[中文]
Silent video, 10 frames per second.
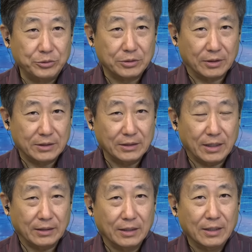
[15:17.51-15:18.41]
具体到现
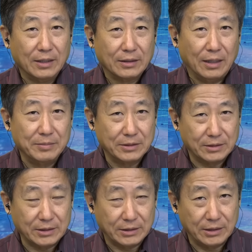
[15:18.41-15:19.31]
在，他们
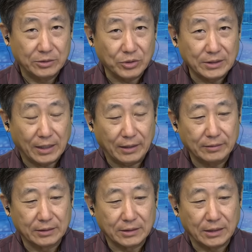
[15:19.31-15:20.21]
这些专家还
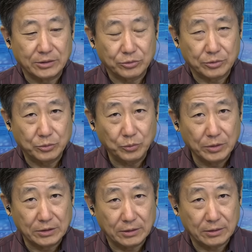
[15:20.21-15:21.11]
有一个建议，就是说，如
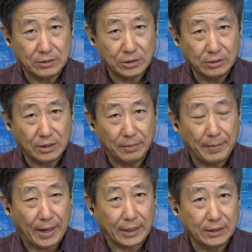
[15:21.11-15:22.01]
果你的车上
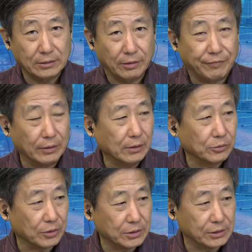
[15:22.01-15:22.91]
买一个叫防盗
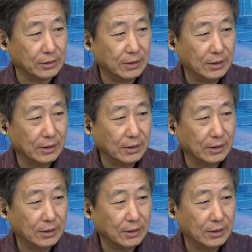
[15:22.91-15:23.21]
装置，